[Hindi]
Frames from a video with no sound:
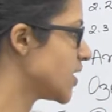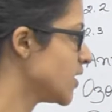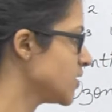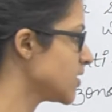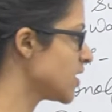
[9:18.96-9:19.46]

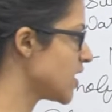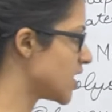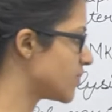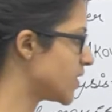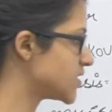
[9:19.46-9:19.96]
है कि
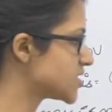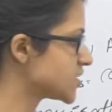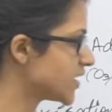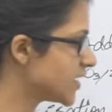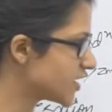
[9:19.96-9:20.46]
एक बार जिस
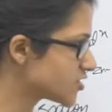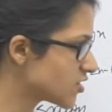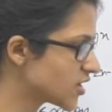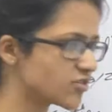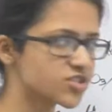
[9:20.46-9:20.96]
साइड
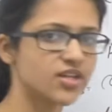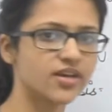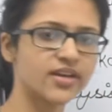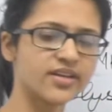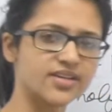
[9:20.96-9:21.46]
इलेक्ट्रॉन क्लाउड
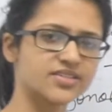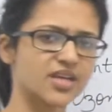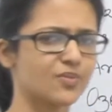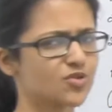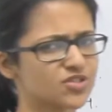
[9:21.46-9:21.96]
चला गया नेक्स्ट
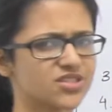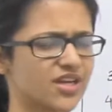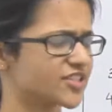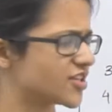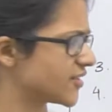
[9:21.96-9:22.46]
टाइम भी उसी
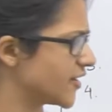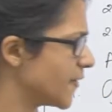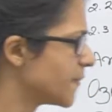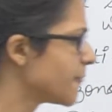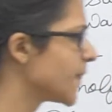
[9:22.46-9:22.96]
साइड जाता
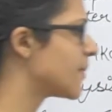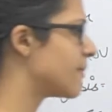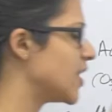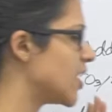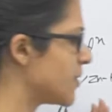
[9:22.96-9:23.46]
है
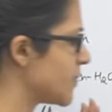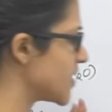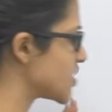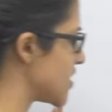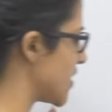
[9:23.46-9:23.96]
मतलब हमें
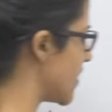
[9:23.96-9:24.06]
पता चल